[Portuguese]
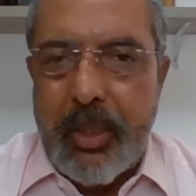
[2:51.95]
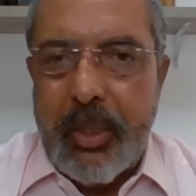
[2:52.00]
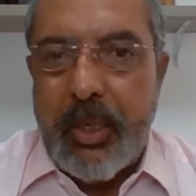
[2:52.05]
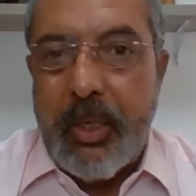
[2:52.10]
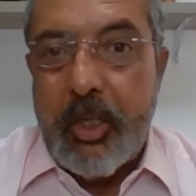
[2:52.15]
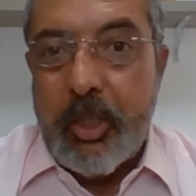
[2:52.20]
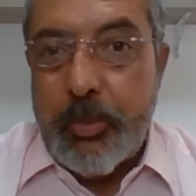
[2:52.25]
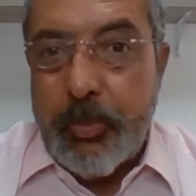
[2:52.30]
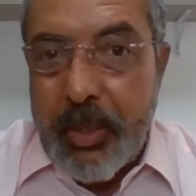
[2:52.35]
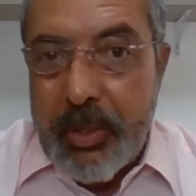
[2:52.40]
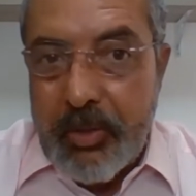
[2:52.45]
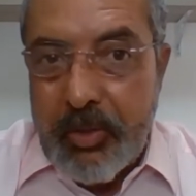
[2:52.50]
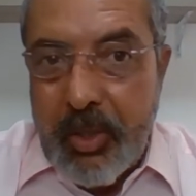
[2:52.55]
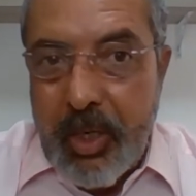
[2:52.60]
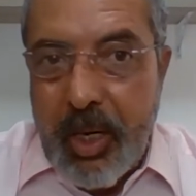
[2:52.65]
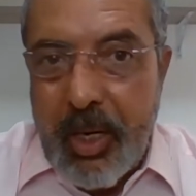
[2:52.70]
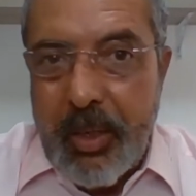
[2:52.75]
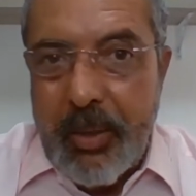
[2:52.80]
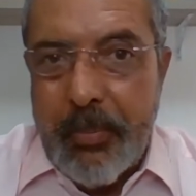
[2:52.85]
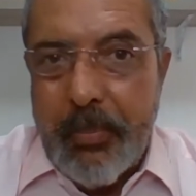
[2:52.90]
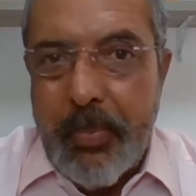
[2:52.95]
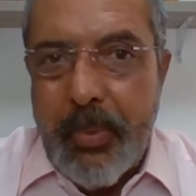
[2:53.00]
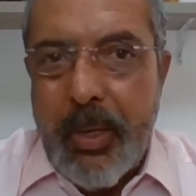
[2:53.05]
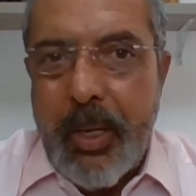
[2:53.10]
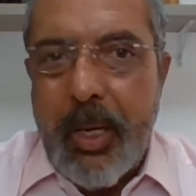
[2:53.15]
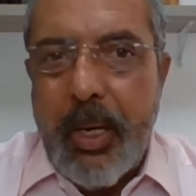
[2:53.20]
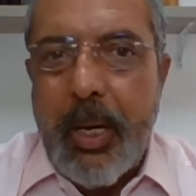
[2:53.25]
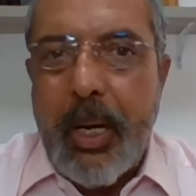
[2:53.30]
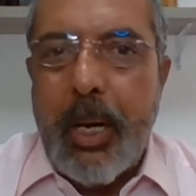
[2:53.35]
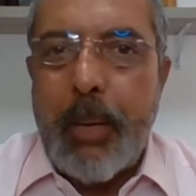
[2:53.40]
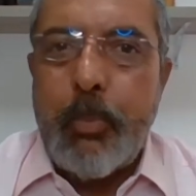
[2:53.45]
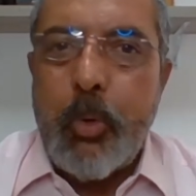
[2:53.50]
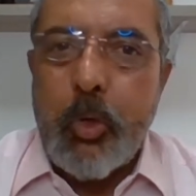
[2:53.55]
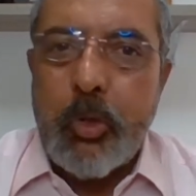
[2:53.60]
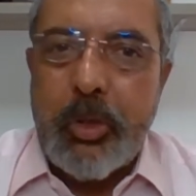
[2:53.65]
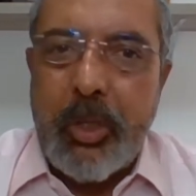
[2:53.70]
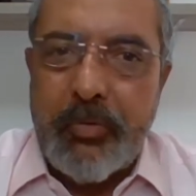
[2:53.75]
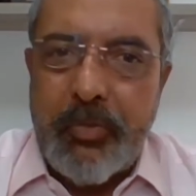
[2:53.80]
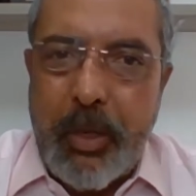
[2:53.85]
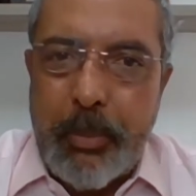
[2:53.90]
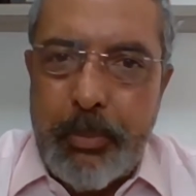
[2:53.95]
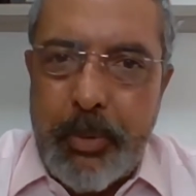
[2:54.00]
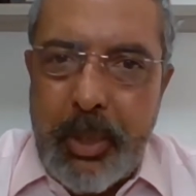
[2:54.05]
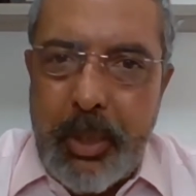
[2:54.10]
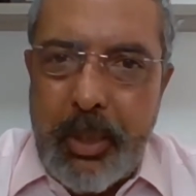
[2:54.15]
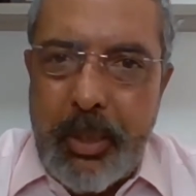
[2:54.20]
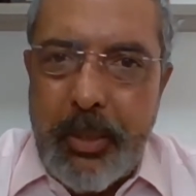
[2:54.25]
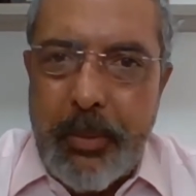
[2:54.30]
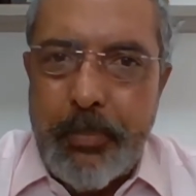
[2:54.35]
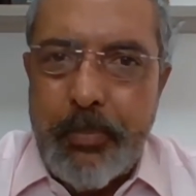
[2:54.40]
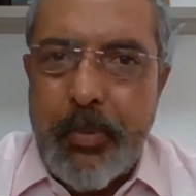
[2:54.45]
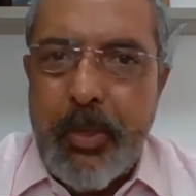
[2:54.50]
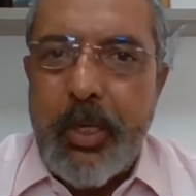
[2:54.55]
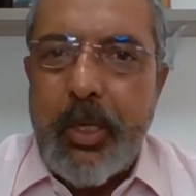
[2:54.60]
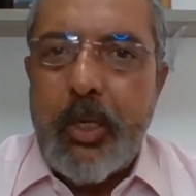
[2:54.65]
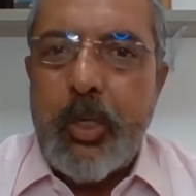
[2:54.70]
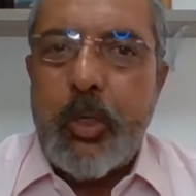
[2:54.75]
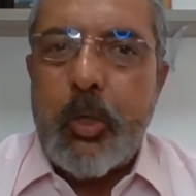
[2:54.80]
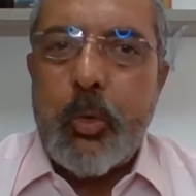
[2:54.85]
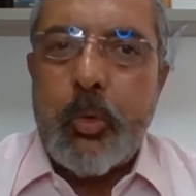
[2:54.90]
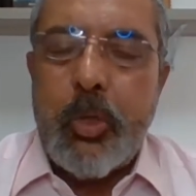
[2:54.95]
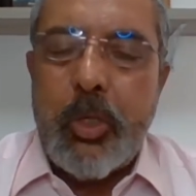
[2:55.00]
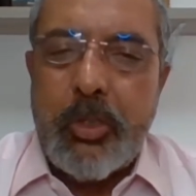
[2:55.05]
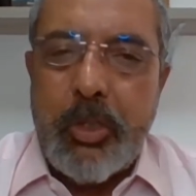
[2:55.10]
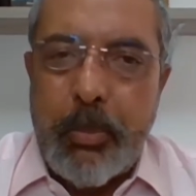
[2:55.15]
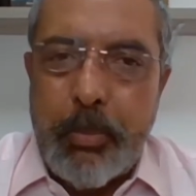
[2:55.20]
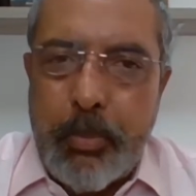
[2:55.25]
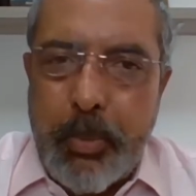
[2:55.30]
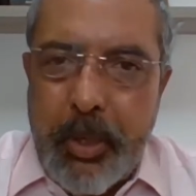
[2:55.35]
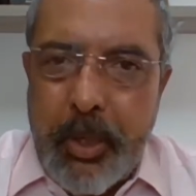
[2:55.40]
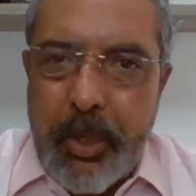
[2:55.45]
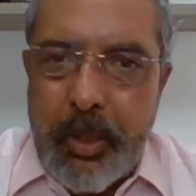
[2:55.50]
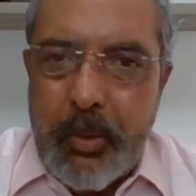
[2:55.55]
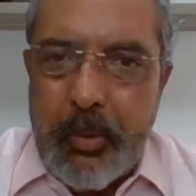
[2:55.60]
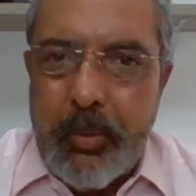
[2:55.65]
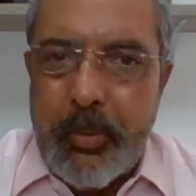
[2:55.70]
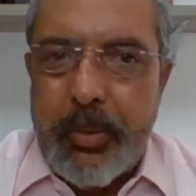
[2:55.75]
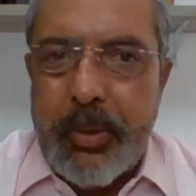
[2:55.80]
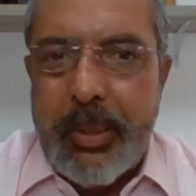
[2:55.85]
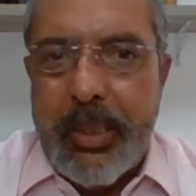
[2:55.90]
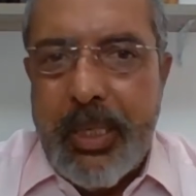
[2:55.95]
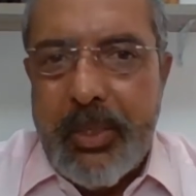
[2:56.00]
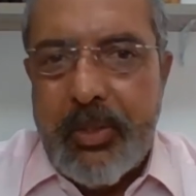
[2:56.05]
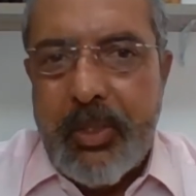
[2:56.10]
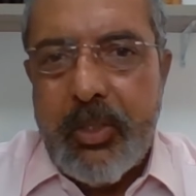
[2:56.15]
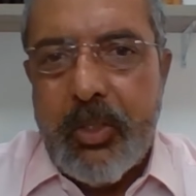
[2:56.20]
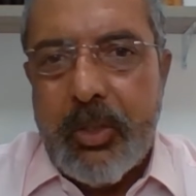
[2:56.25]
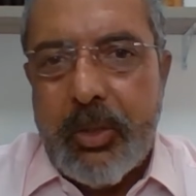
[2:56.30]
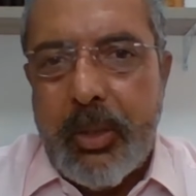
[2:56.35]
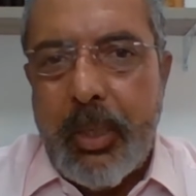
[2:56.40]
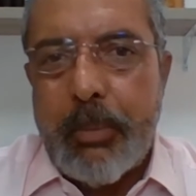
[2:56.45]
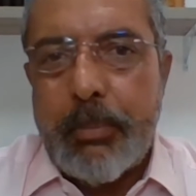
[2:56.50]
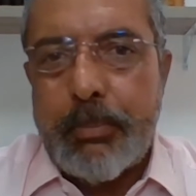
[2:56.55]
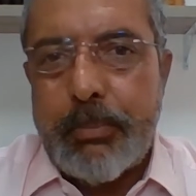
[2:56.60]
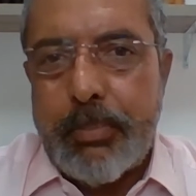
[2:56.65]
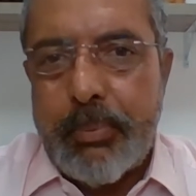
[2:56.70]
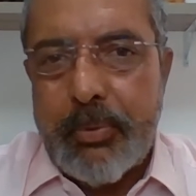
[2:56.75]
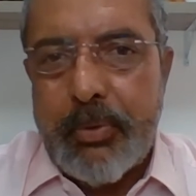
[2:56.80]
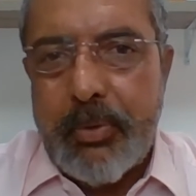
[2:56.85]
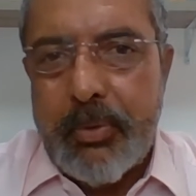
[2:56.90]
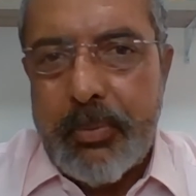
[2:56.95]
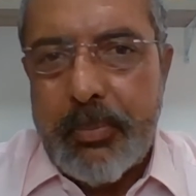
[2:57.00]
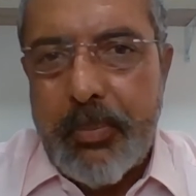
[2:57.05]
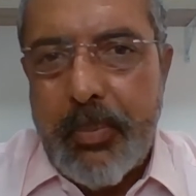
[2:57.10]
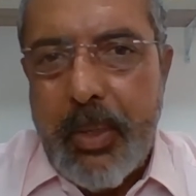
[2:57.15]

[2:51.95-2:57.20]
em especial a Bolsa Família e o desemprego nesses tempos.